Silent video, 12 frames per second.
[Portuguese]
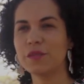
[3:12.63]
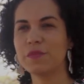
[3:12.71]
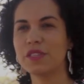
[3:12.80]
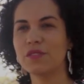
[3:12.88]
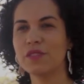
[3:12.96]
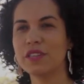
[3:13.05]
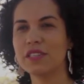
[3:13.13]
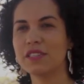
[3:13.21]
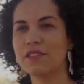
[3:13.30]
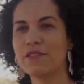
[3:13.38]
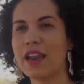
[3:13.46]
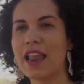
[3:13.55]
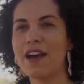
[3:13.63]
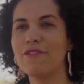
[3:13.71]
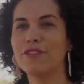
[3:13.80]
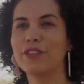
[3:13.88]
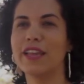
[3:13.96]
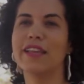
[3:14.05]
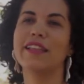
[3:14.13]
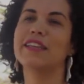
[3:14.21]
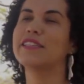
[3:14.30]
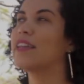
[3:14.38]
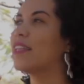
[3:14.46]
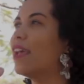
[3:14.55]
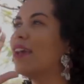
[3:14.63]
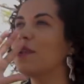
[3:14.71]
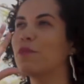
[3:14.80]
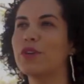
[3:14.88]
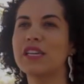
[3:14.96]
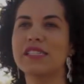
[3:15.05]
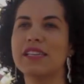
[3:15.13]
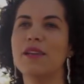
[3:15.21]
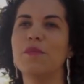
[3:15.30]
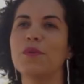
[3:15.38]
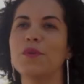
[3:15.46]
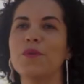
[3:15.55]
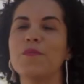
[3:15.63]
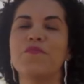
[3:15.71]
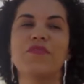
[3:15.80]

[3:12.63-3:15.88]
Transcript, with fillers: as pessoas falavam né, na janela, por exemplo.